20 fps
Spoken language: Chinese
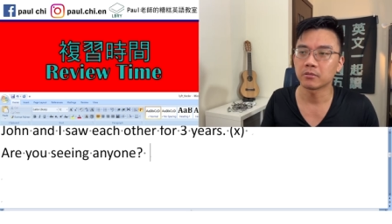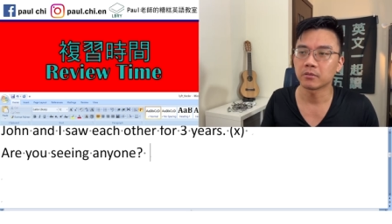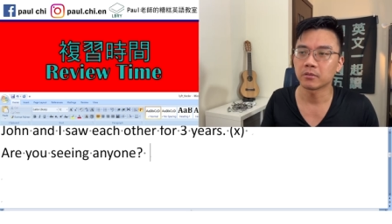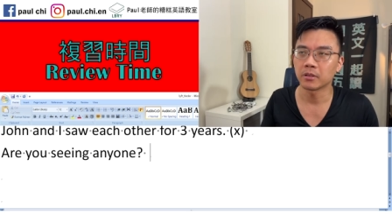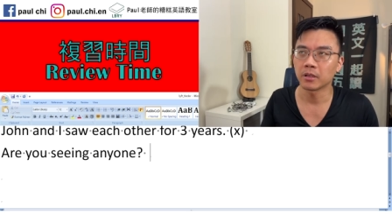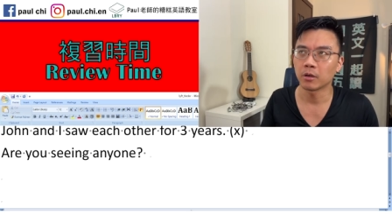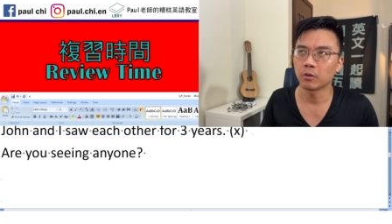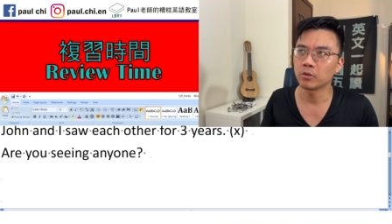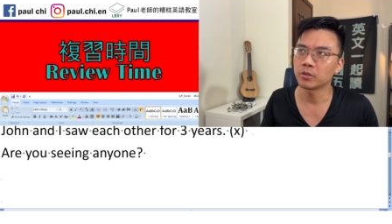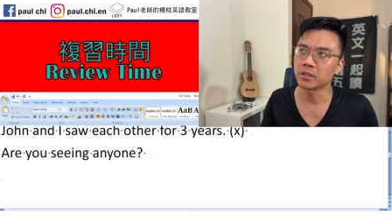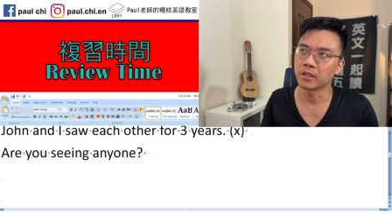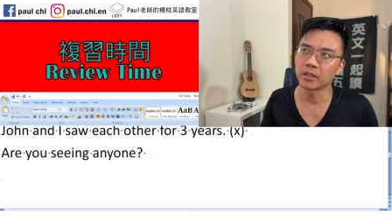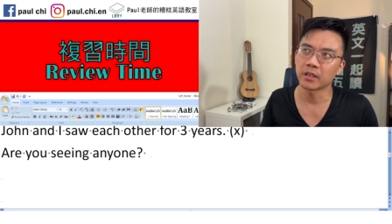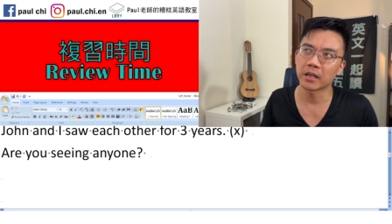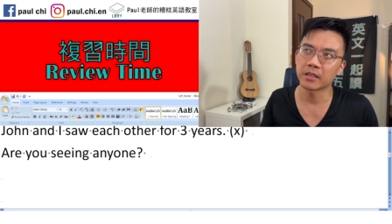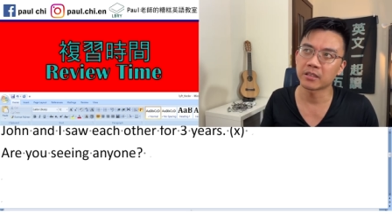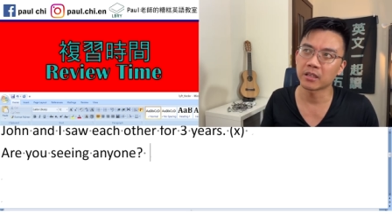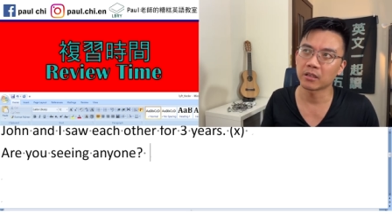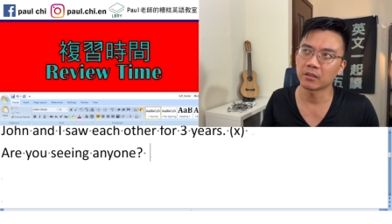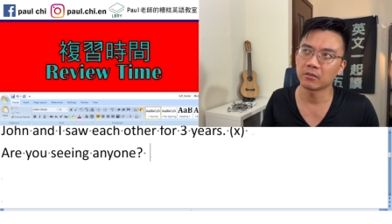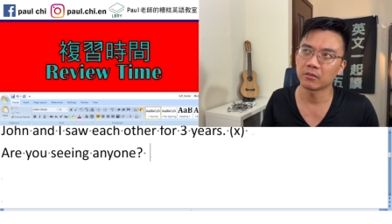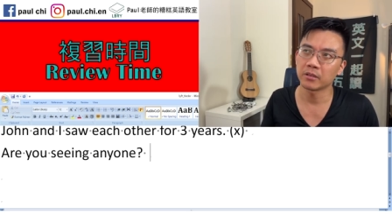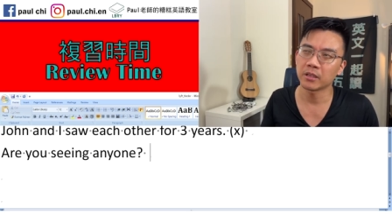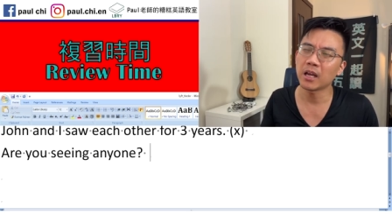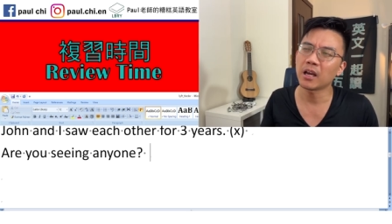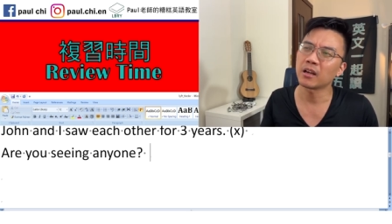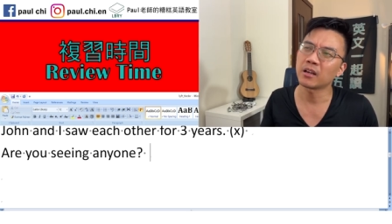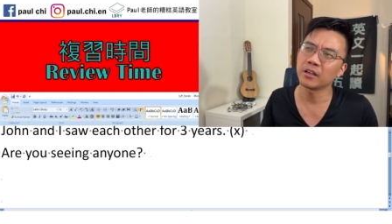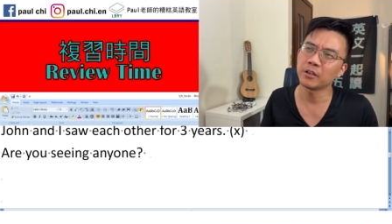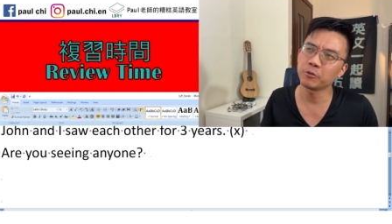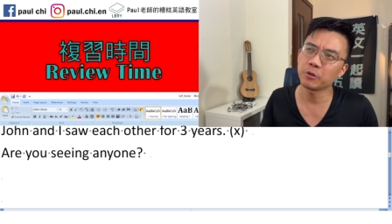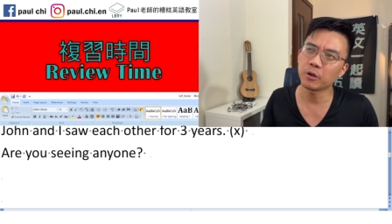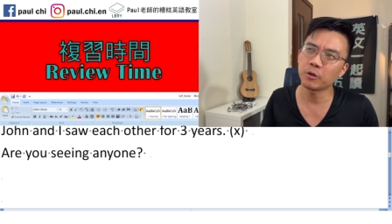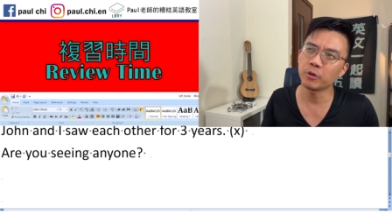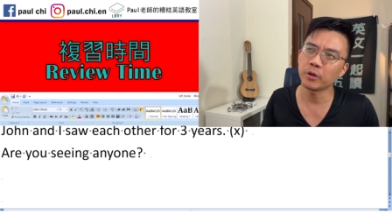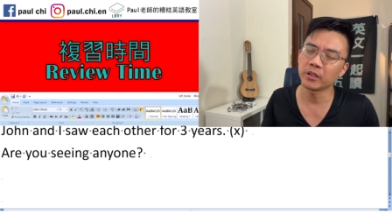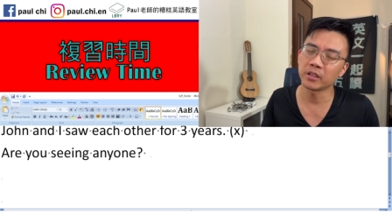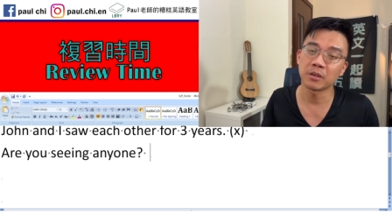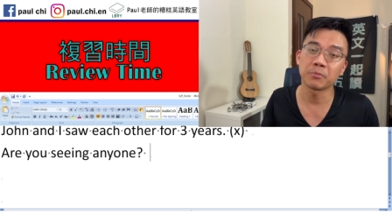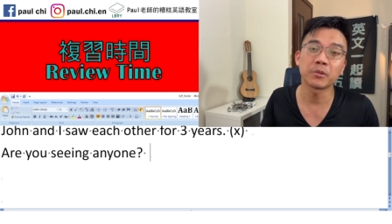那或者应该讲，呀，可以约
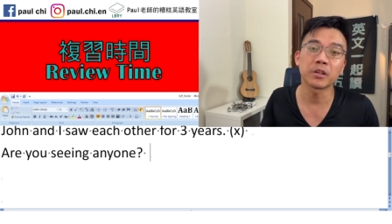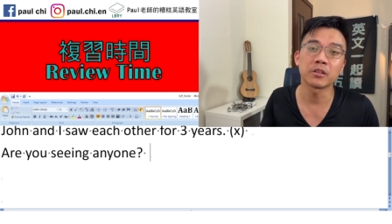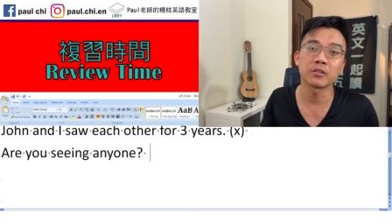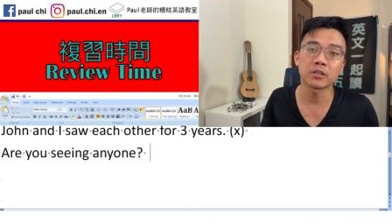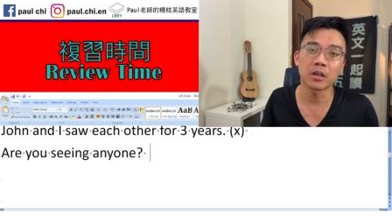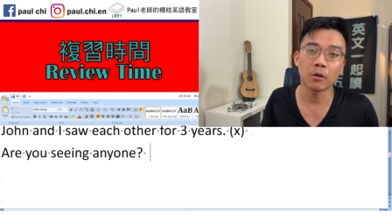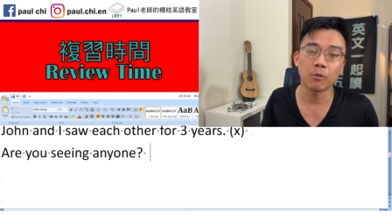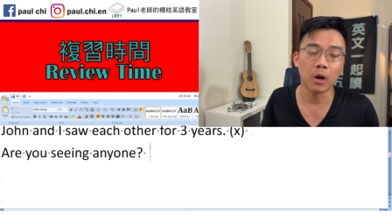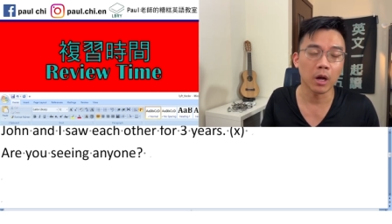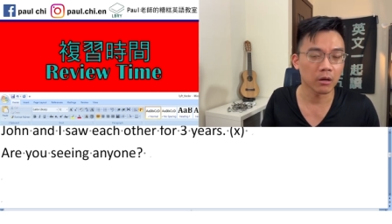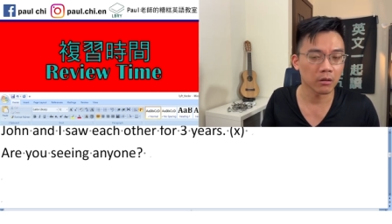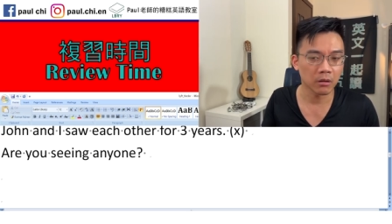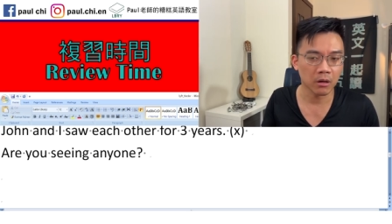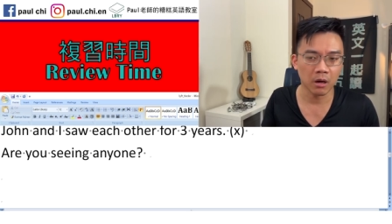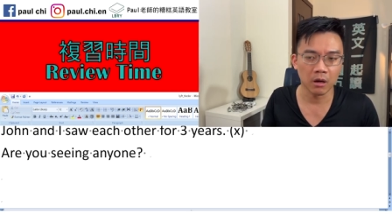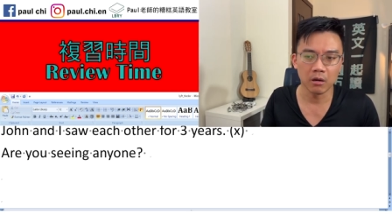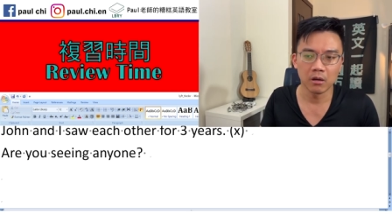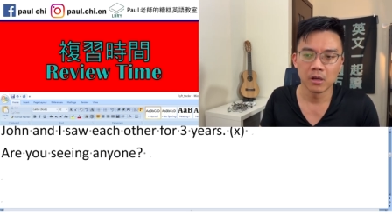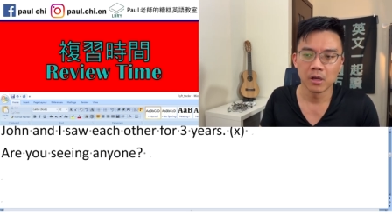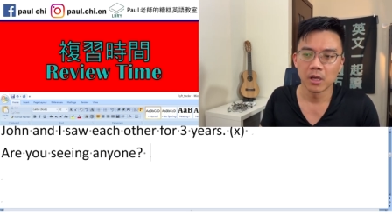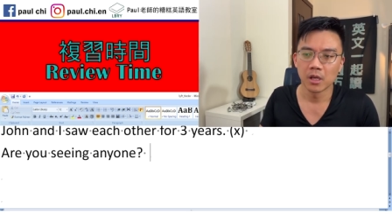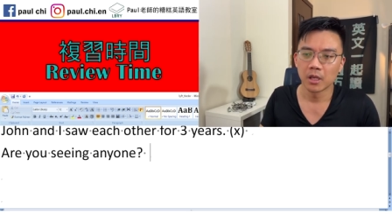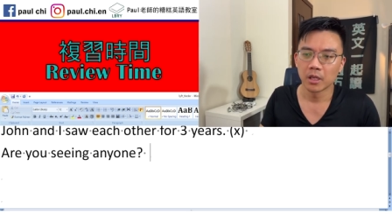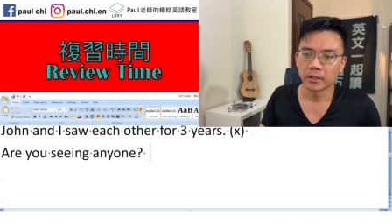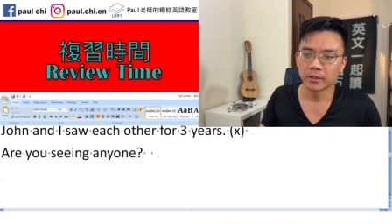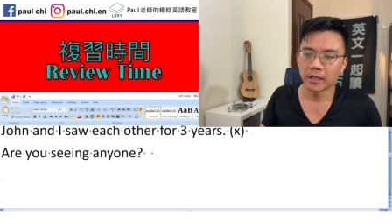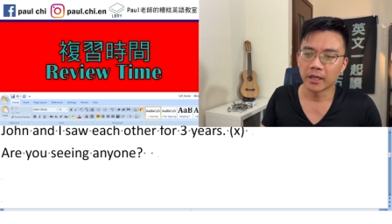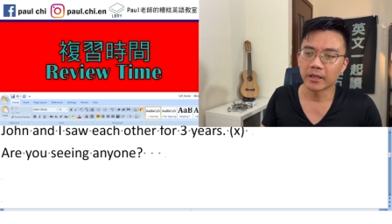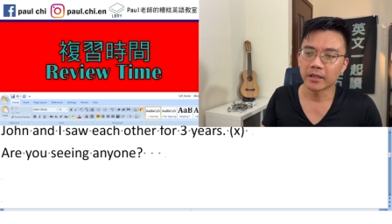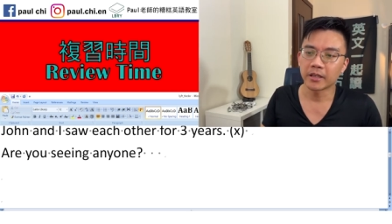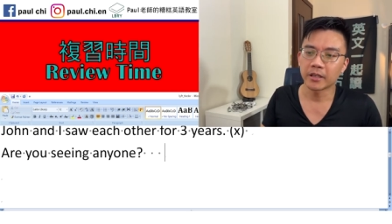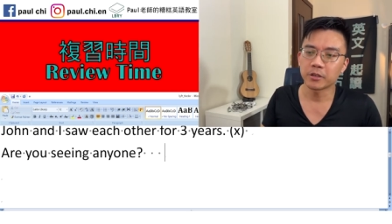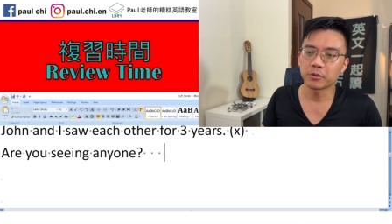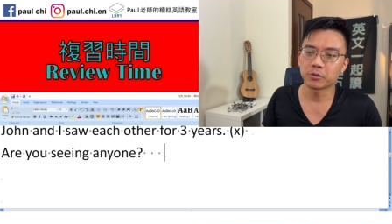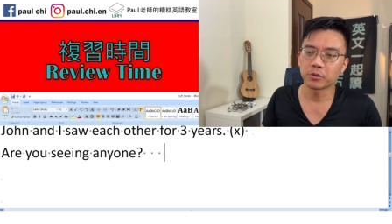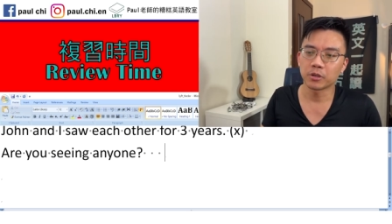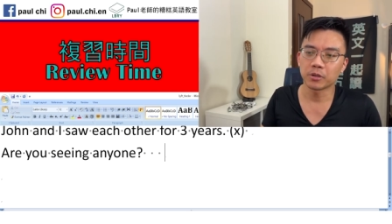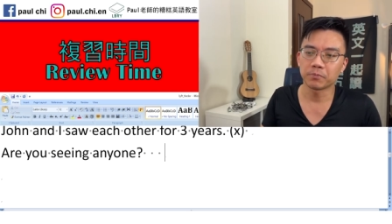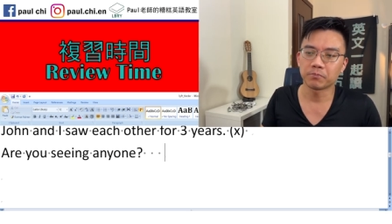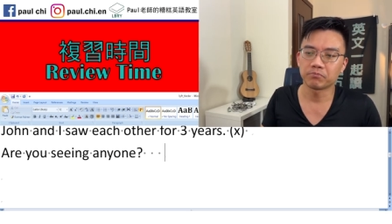会，能不能交往？好，那也可以
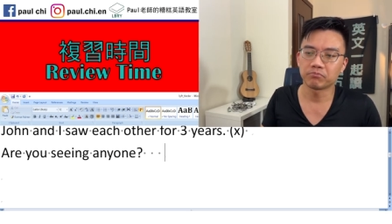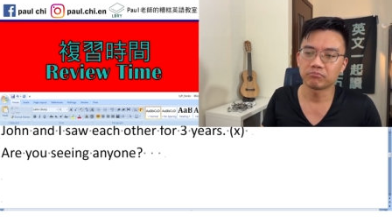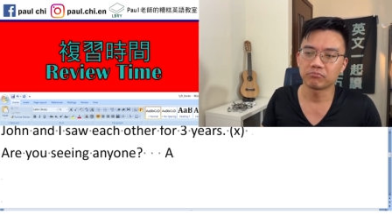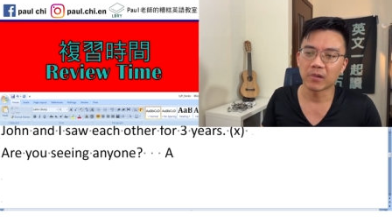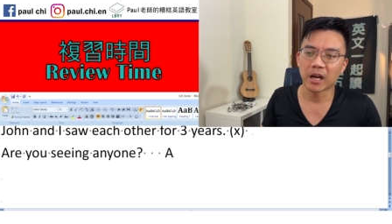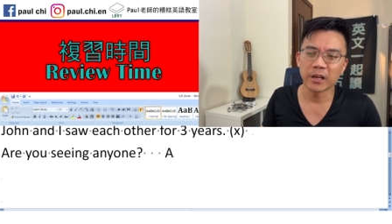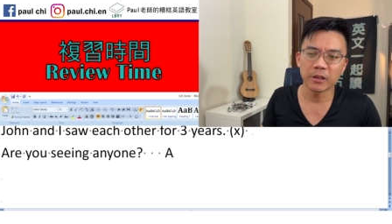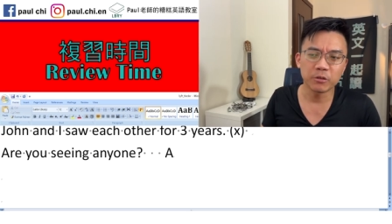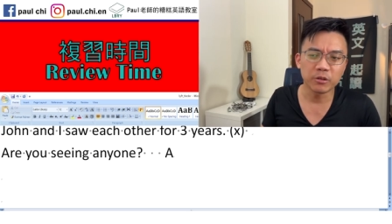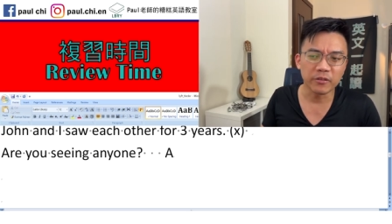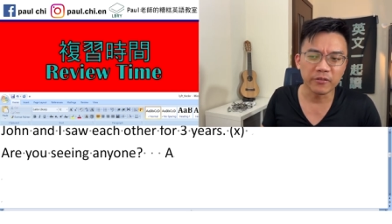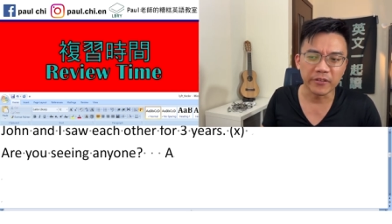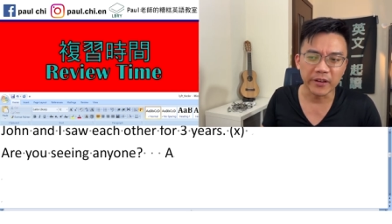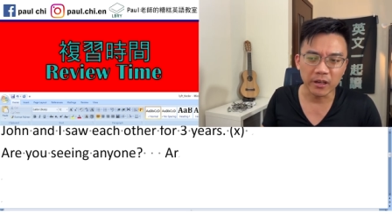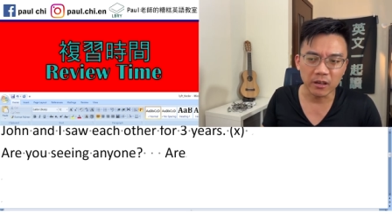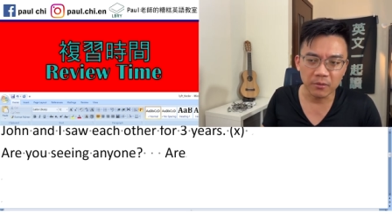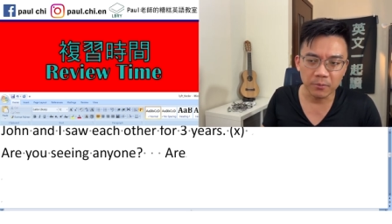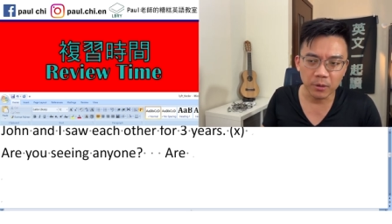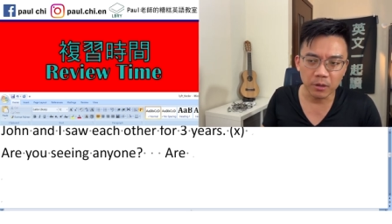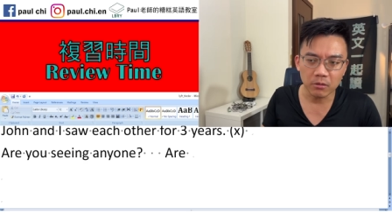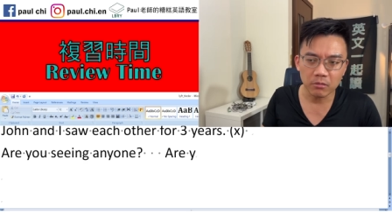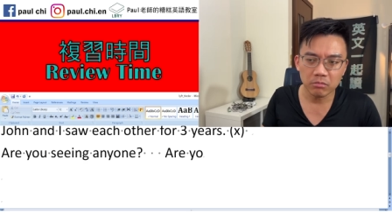说，Are you available？